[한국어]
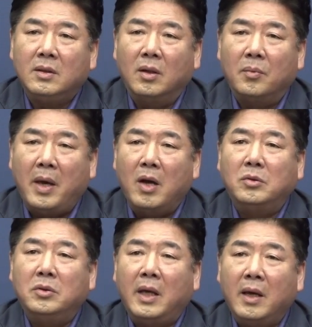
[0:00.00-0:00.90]
저
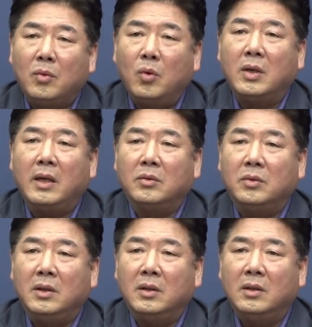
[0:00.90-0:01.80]
배후에
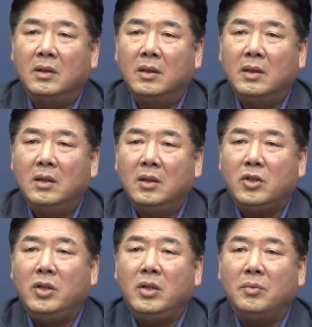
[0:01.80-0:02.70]
도사리고 있는
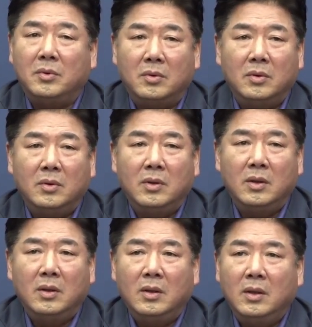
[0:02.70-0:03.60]
지시부그
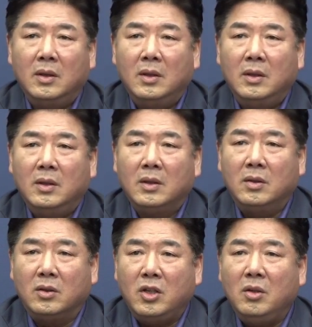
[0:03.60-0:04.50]

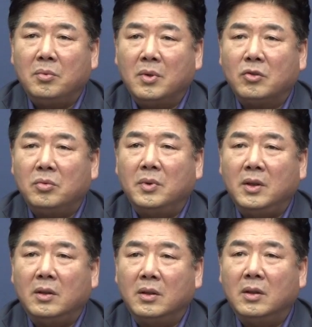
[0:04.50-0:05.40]
지휘부가
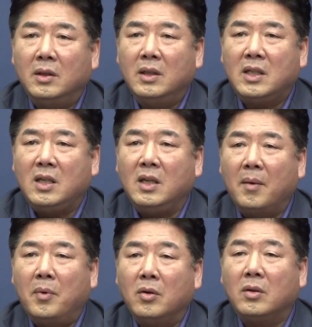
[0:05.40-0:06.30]
숨어있는
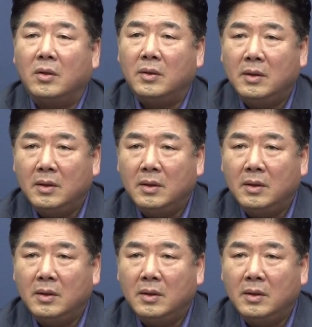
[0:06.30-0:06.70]
지하 벙커